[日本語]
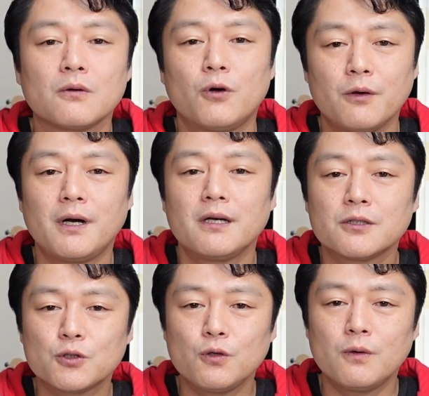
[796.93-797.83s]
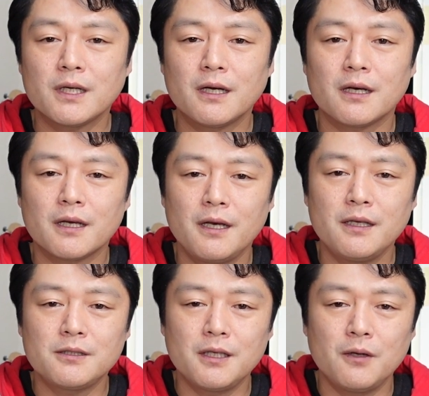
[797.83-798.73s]
これは昭和から
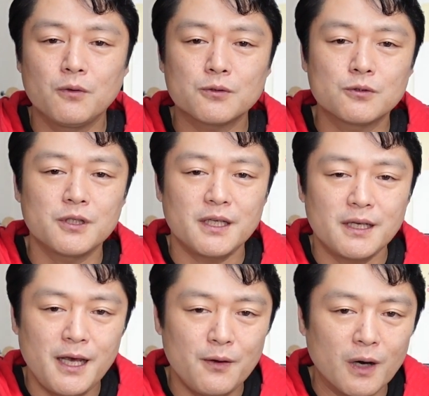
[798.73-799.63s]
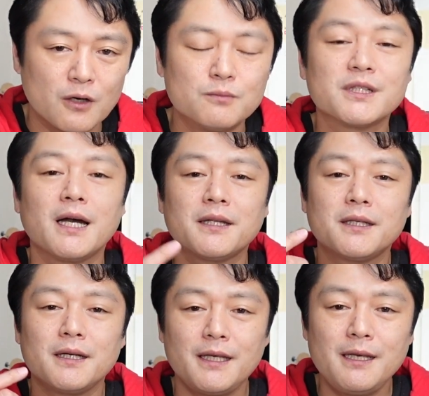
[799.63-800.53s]
平成を過ぎ、令和を迎え
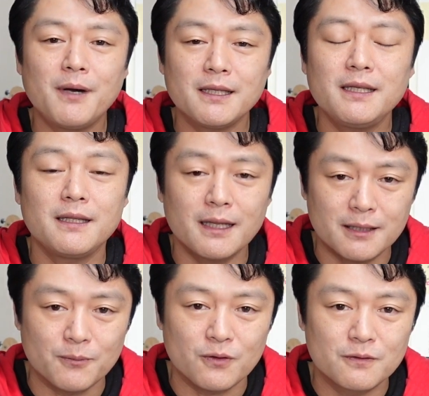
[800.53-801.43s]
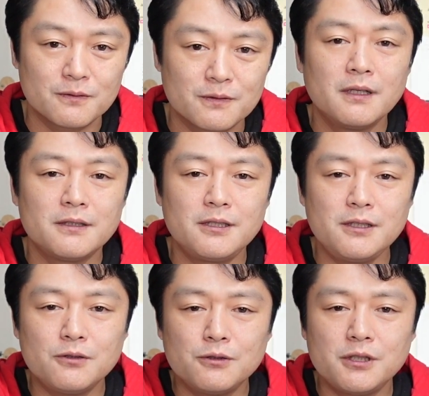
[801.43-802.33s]
た今になっても、自
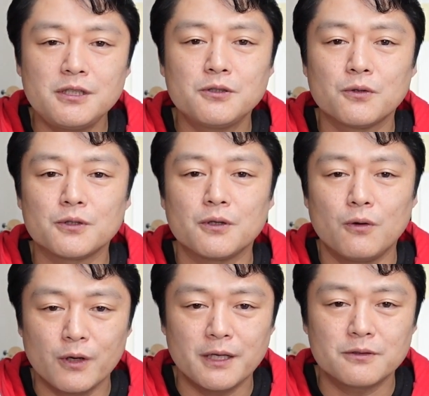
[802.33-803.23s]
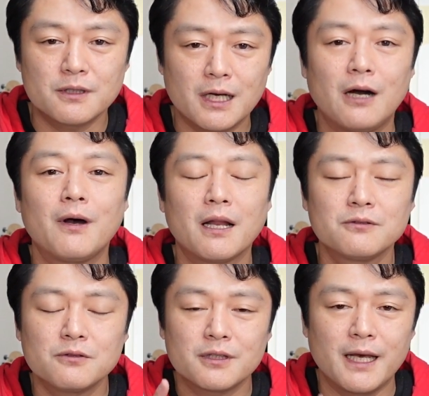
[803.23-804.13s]
由市場における変わら
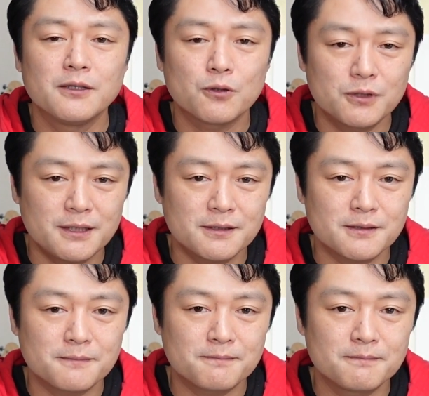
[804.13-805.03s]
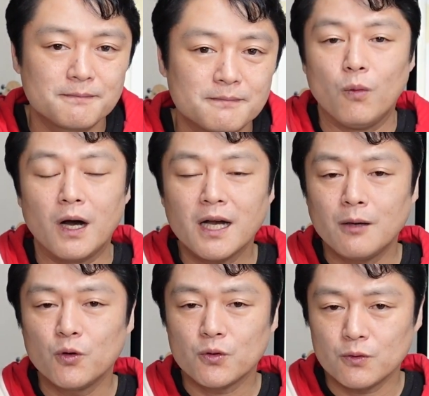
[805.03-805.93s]
ぬ原則です。
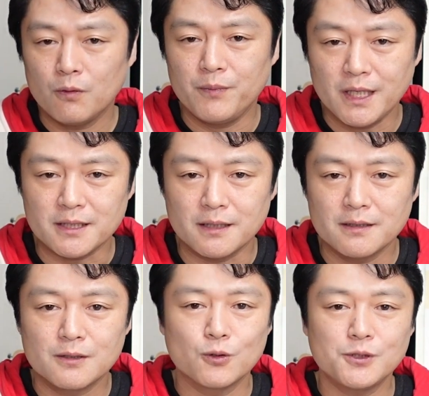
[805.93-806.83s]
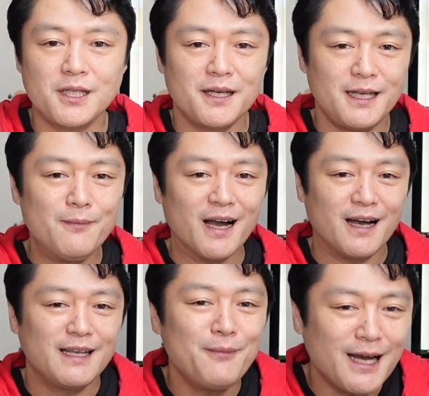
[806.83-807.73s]
若者の皆さん、そして今が、
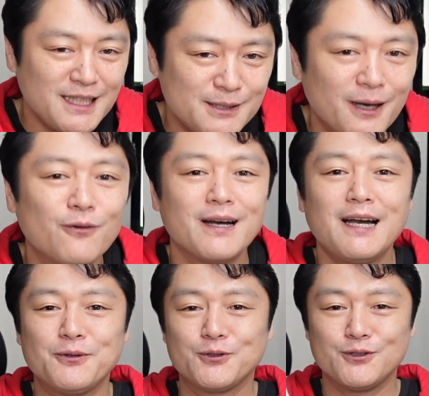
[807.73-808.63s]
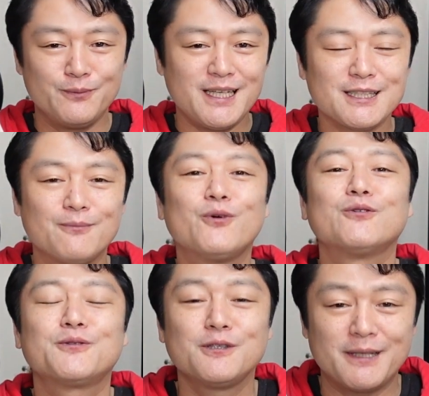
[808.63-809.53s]
今が一番若いという皆さんも
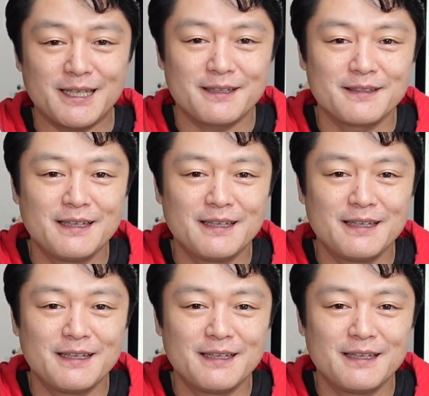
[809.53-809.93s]
含めて、